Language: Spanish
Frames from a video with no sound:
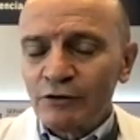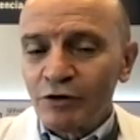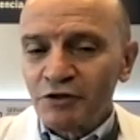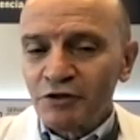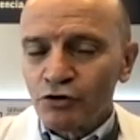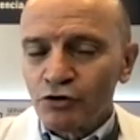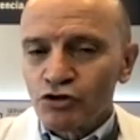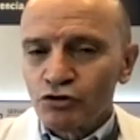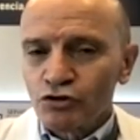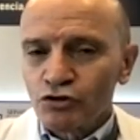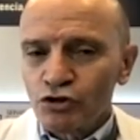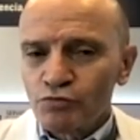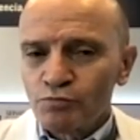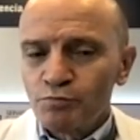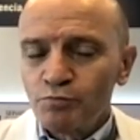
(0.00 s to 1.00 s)
Cuando
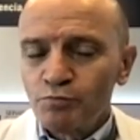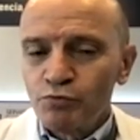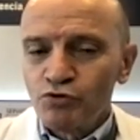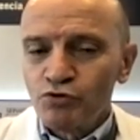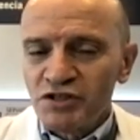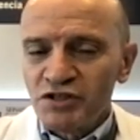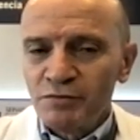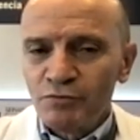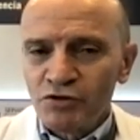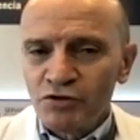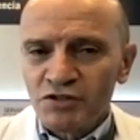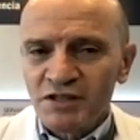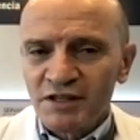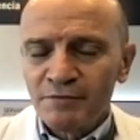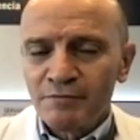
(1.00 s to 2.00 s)
nosotros
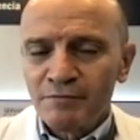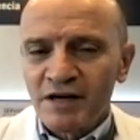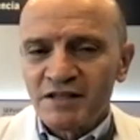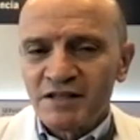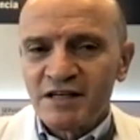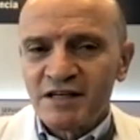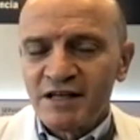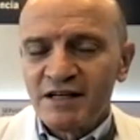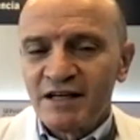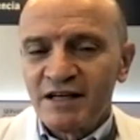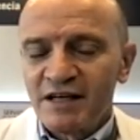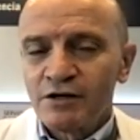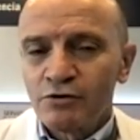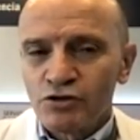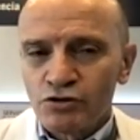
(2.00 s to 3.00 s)
pusimos en marcha la
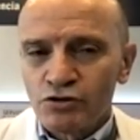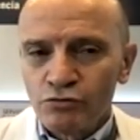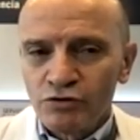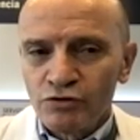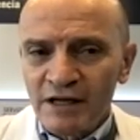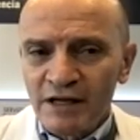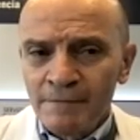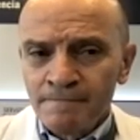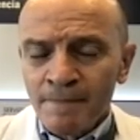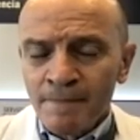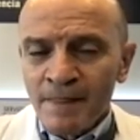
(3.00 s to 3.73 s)
e-consulta,